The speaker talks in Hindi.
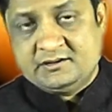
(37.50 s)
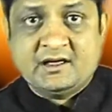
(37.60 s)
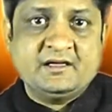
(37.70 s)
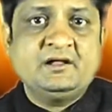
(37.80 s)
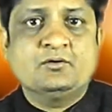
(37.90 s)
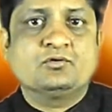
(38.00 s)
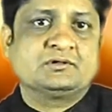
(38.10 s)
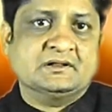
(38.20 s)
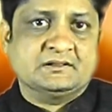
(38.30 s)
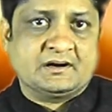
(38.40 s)
यही
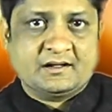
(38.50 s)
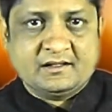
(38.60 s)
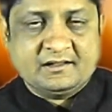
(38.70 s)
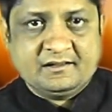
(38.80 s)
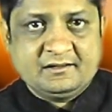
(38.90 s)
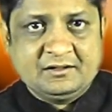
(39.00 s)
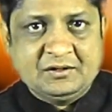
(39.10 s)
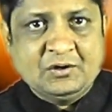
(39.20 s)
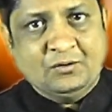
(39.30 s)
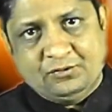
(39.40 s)
लोकतंत्र है
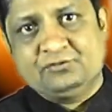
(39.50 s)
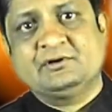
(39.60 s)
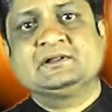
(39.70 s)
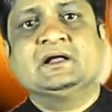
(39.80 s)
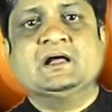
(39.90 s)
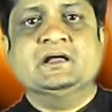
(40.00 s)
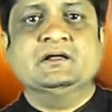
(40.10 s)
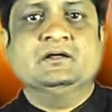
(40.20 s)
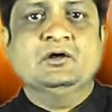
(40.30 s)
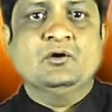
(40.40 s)
हो सकता
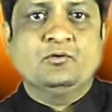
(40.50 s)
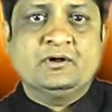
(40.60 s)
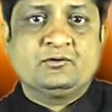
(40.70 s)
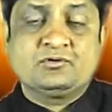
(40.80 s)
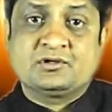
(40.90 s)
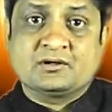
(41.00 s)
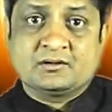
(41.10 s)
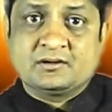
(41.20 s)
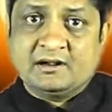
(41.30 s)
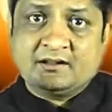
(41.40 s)
है उन्हें कुछ
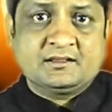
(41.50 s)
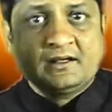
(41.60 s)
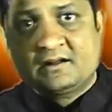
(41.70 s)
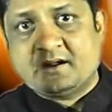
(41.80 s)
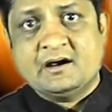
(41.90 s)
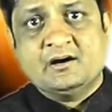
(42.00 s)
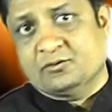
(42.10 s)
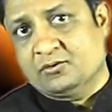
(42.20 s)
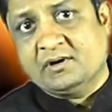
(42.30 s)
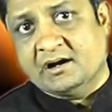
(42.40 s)
गलत लग रहा
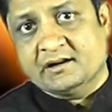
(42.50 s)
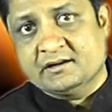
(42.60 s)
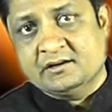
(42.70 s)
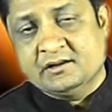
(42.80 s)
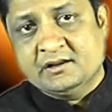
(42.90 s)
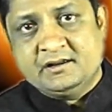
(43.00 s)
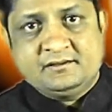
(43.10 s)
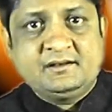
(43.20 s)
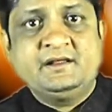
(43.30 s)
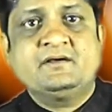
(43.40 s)
होगा
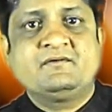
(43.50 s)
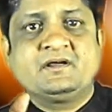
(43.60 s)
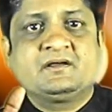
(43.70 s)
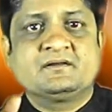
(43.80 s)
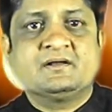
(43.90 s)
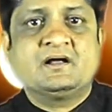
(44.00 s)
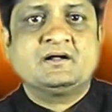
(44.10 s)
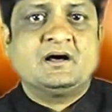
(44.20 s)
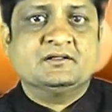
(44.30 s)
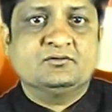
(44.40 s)
इसलिए वे
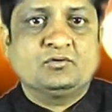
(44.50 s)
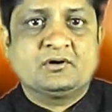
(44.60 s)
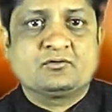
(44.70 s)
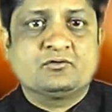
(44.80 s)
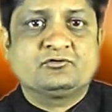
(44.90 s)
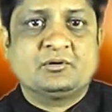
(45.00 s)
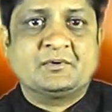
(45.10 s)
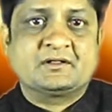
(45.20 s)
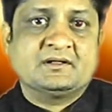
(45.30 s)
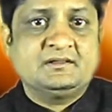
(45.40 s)
किसान आंदोलन को
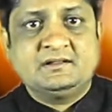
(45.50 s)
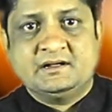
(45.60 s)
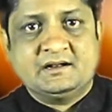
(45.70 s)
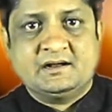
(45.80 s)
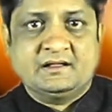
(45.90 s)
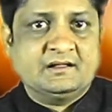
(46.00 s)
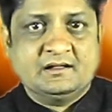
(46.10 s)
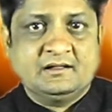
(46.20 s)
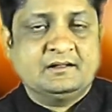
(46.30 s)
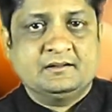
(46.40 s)
समर्थन दे रहे
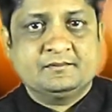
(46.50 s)
हैं